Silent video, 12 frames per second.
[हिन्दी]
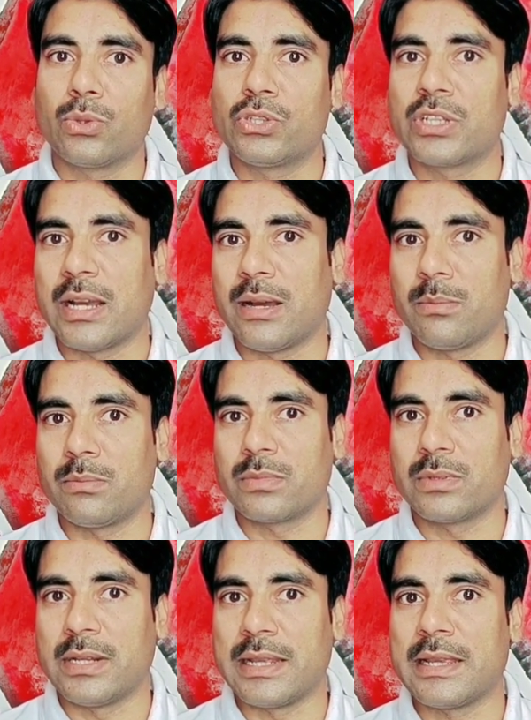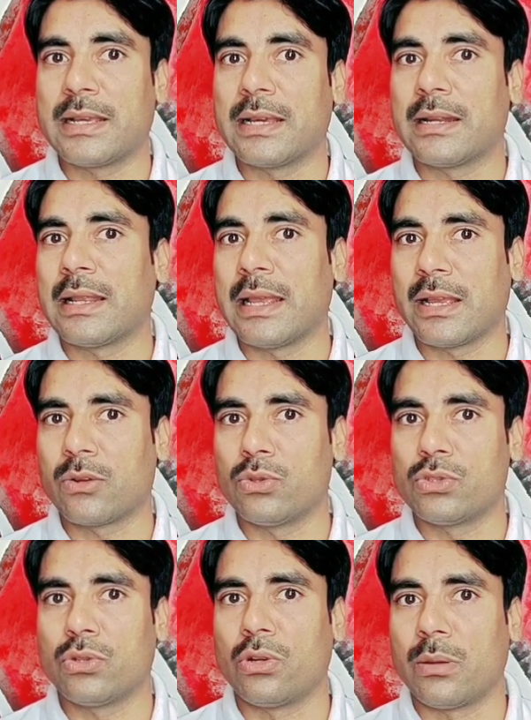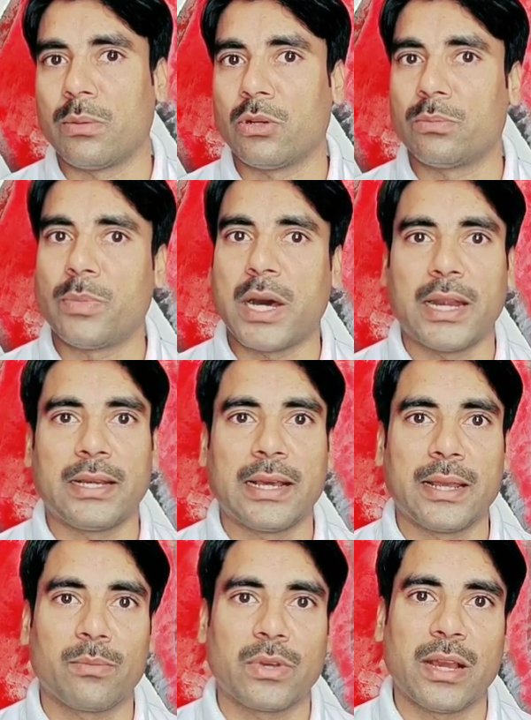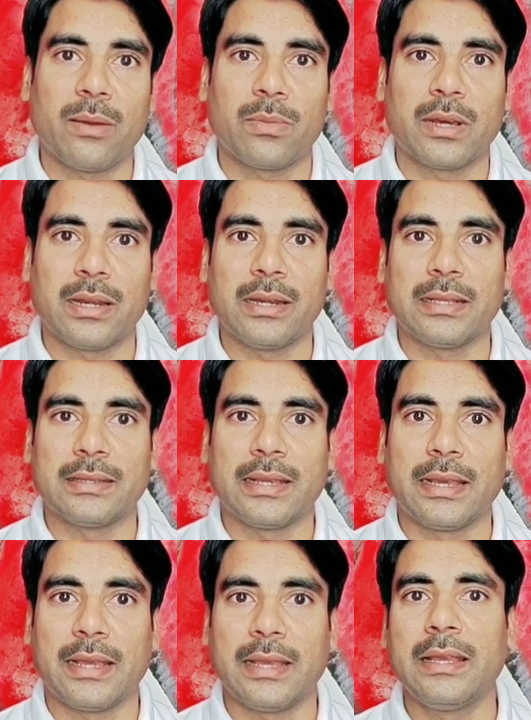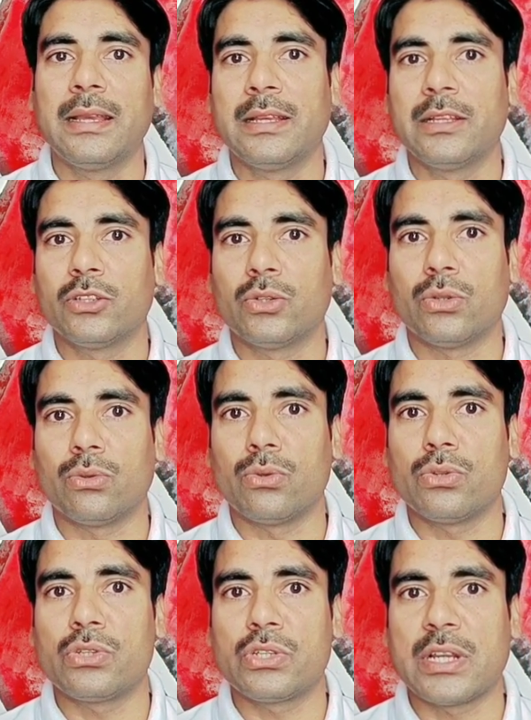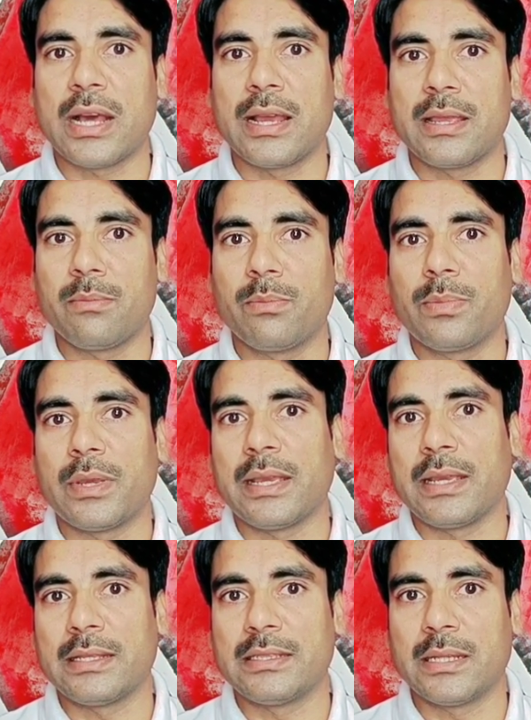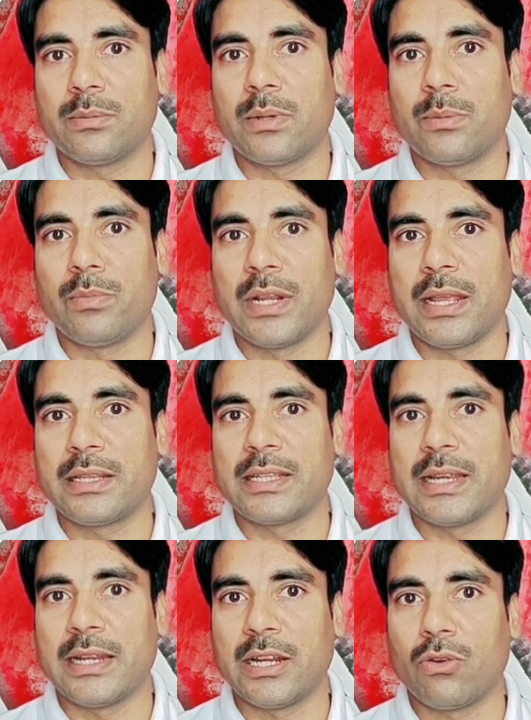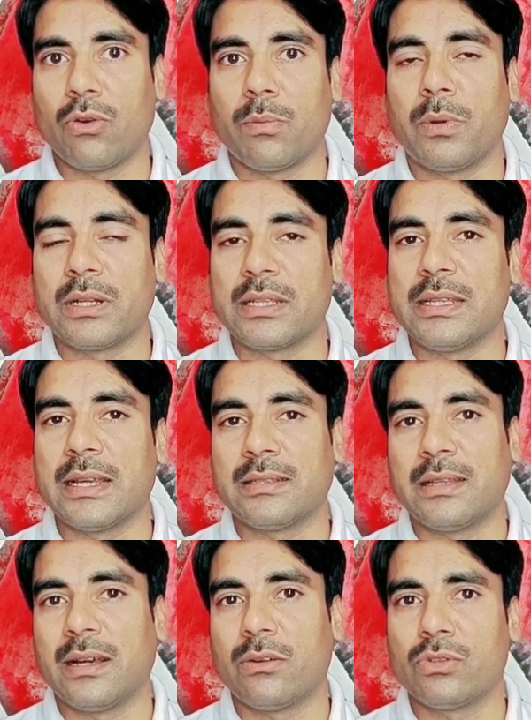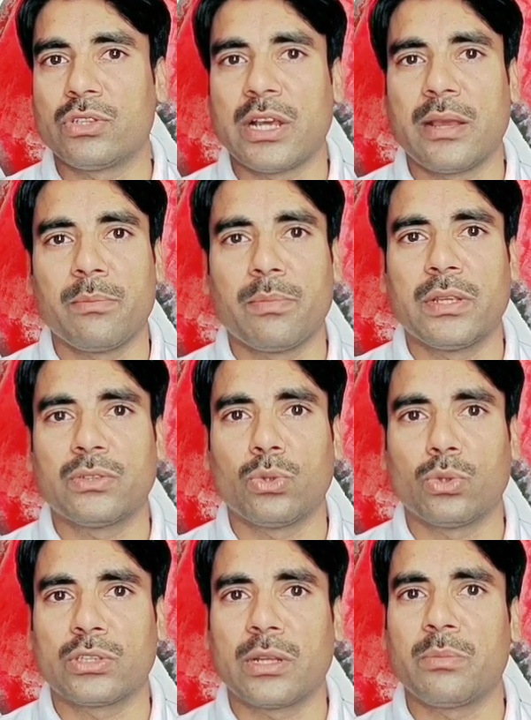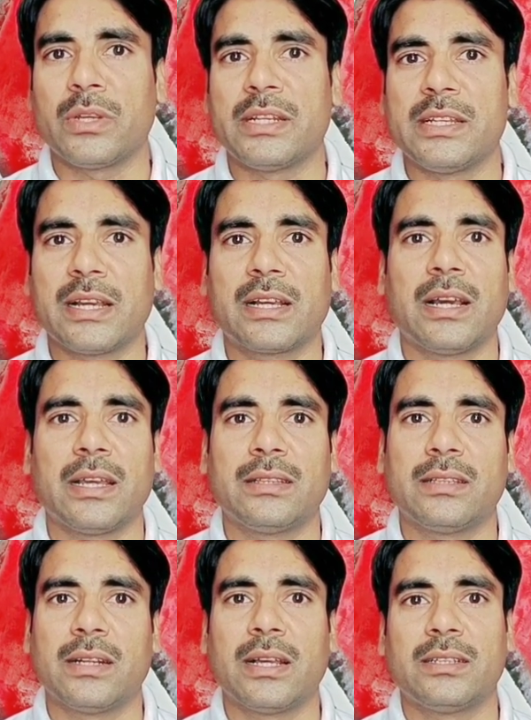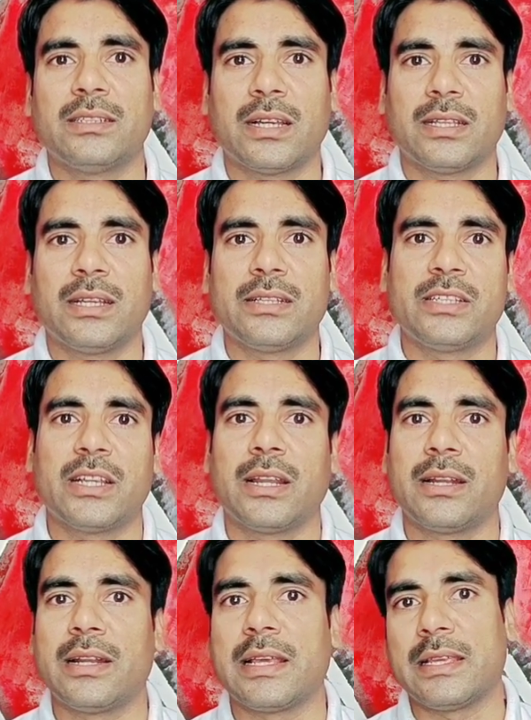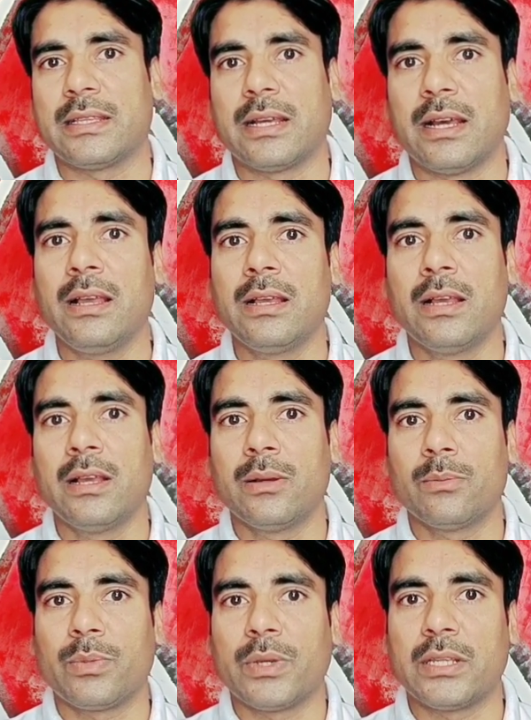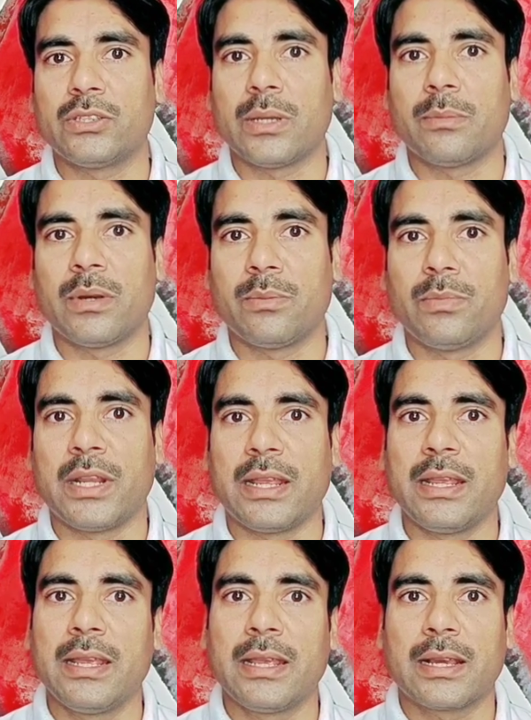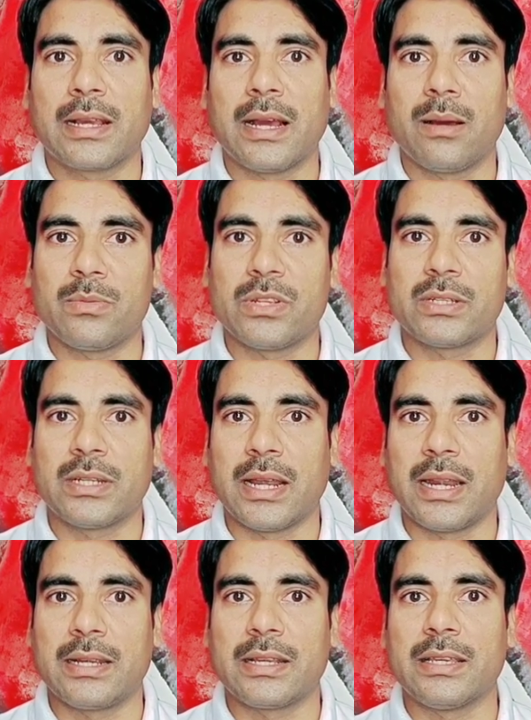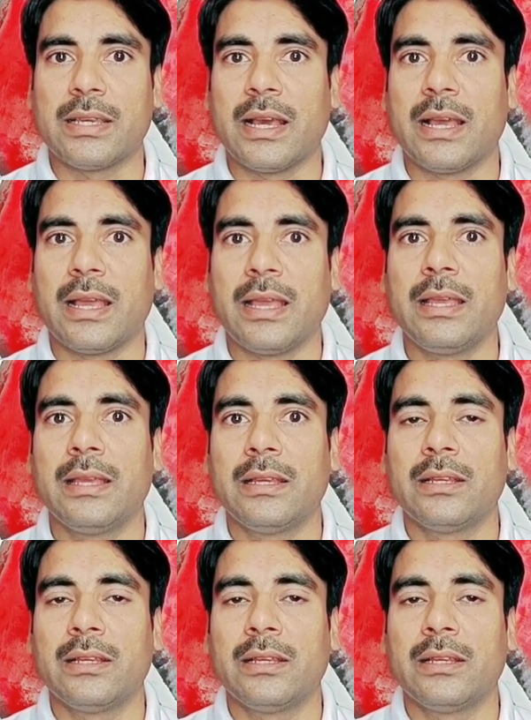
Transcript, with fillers: कुछ काम नहीं कर रहे हैं कुछ थोड़ा बहुत पार्ट टाइम काम कर लेते हैं तो उस टाइम पे जब हमने चैनल ओपन किया था उस टाइम पे सोशल मीडिया का इतना ज़्यादा चलन नहीं था फिर जब हमने काम स्टार्ट किया है